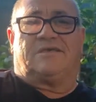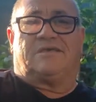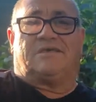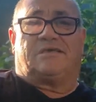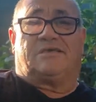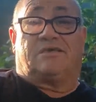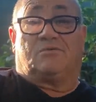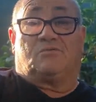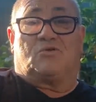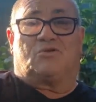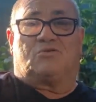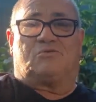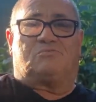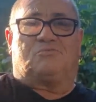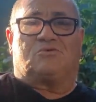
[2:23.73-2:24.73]
Y
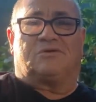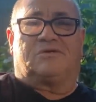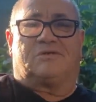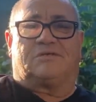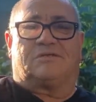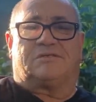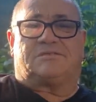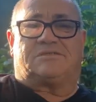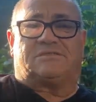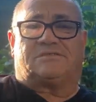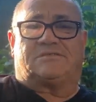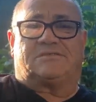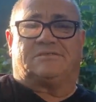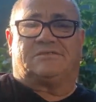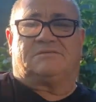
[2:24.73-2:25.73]
bueno,
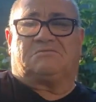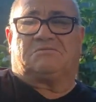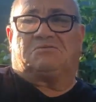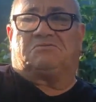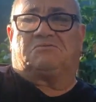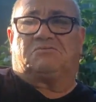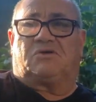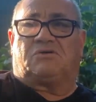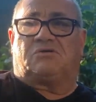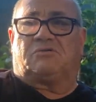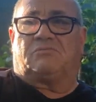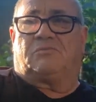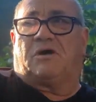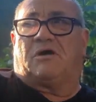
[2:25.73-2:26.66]
pues eh,